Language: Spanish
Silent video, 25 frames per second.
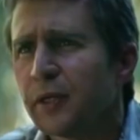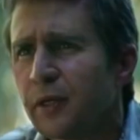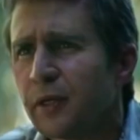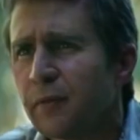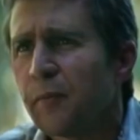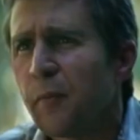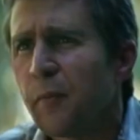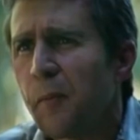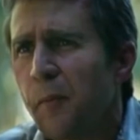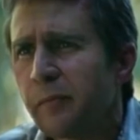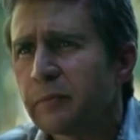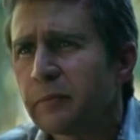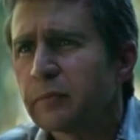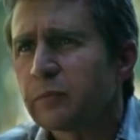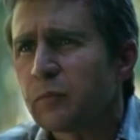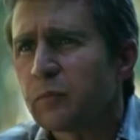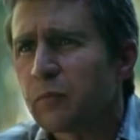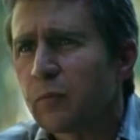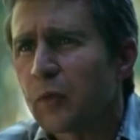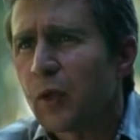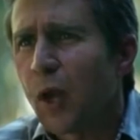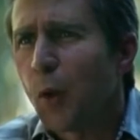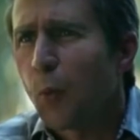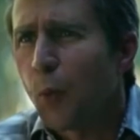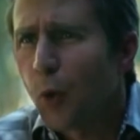su amigo Dr.
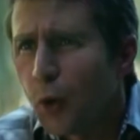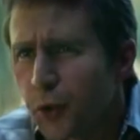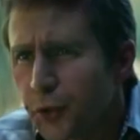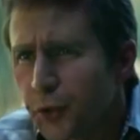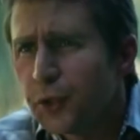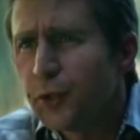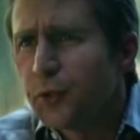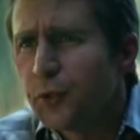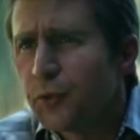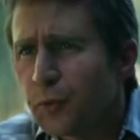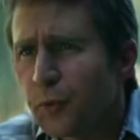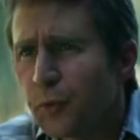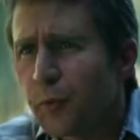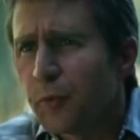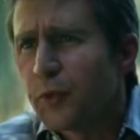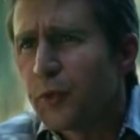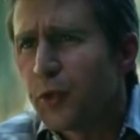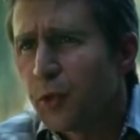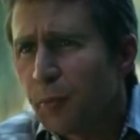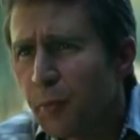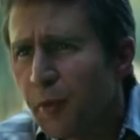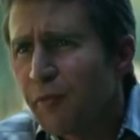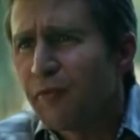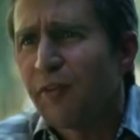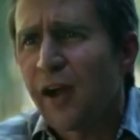Zero. Nos vemos en la
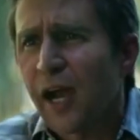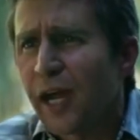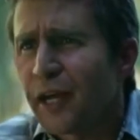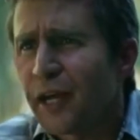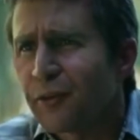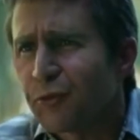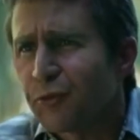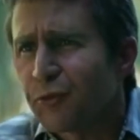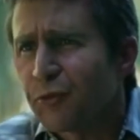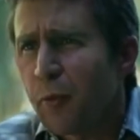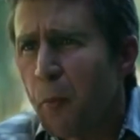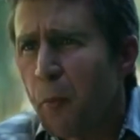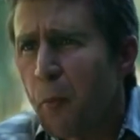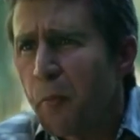próxima cinta.